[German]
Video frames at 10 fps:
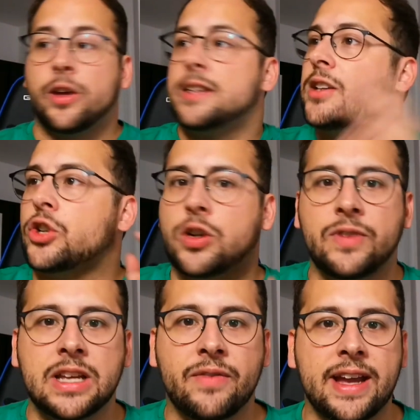und dann ist er schon
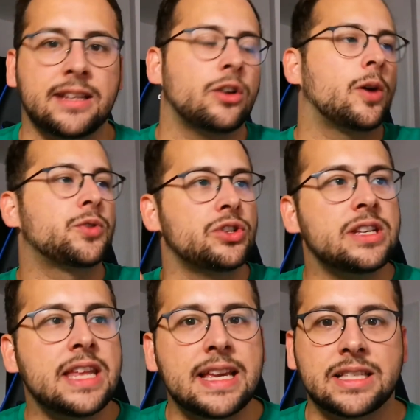wieder weg, dann kommt schon
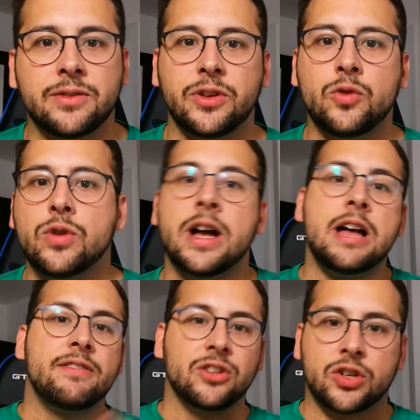die nächste Figur,
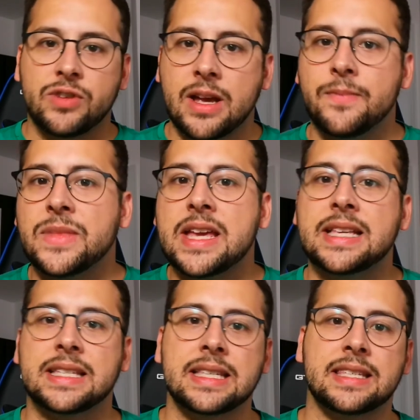wir sind schon wieder im
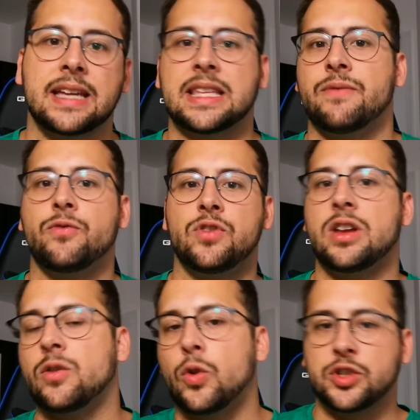nächsten Set, dann wird
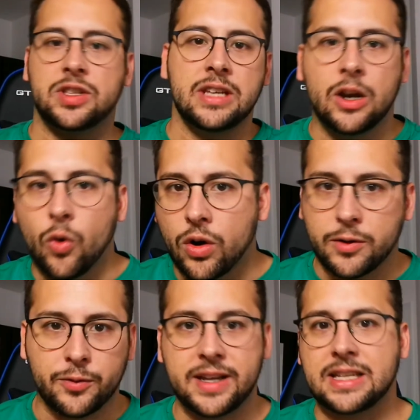wieder ein großes
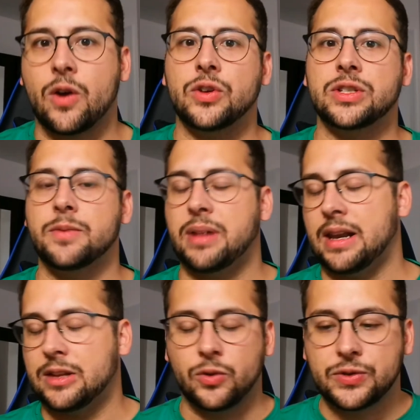Dialoggefecht
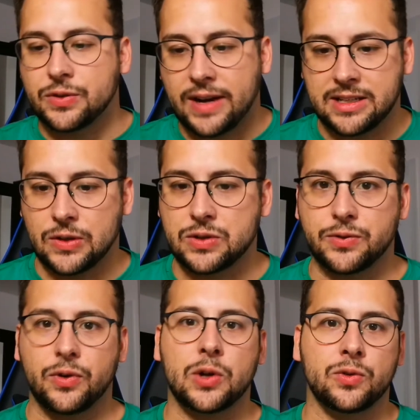ausgeballert und so weiter und so
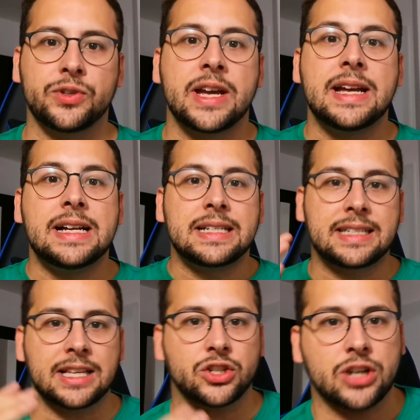fort und
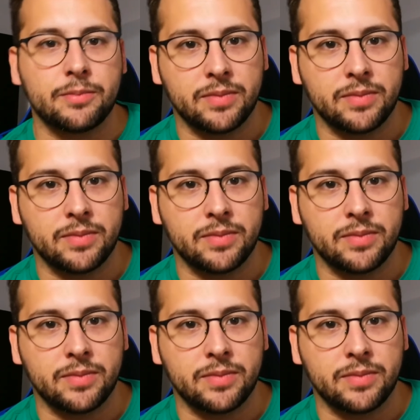das,